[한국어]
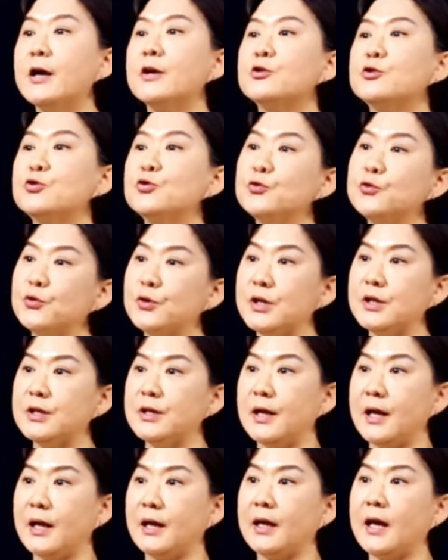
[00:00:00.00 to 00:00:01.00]

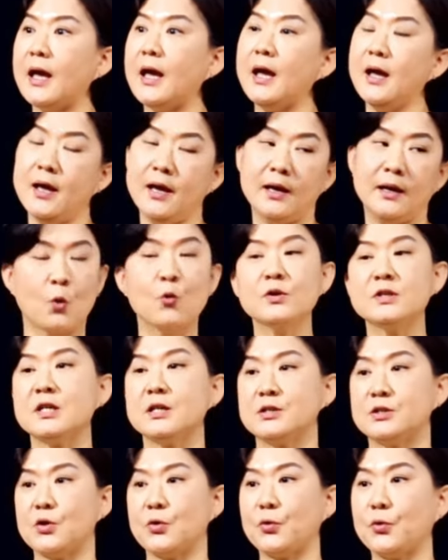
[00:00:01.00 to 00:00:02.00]
중국인들에게
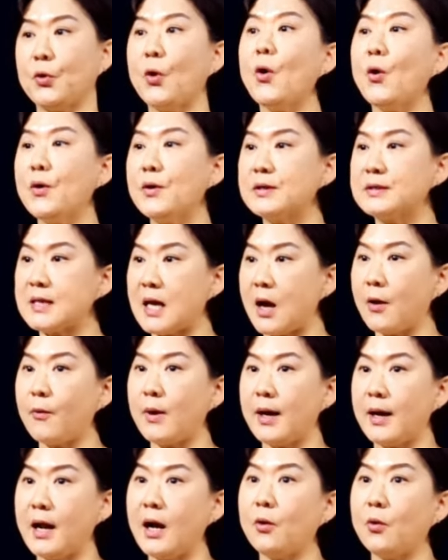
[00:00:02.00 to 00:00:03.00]
공식적으로
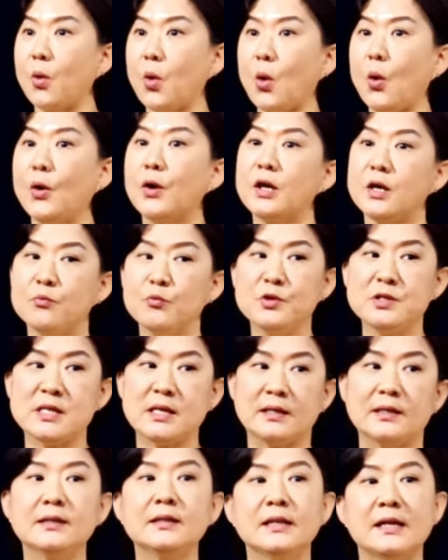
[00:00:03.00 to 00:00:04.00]
사과를 하고 이
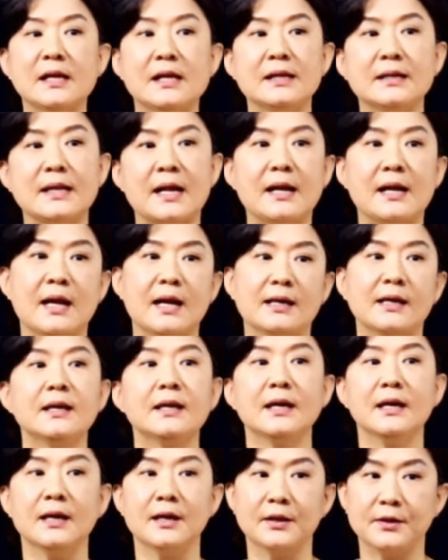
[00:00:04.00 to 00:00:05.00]
문제는
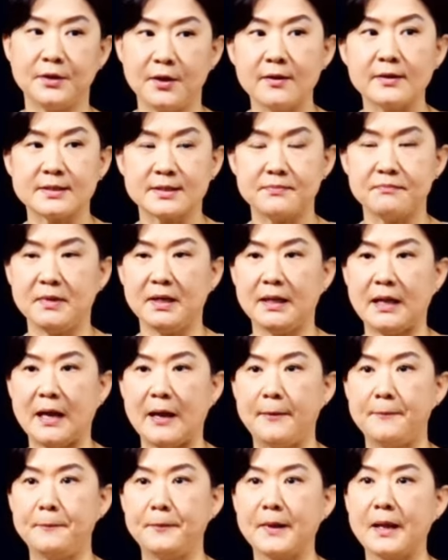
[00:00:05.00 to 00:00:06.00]
일단락이
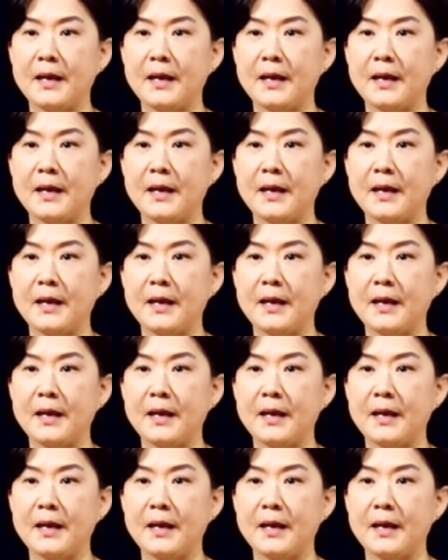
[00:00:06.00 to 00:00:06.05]
되었습니다.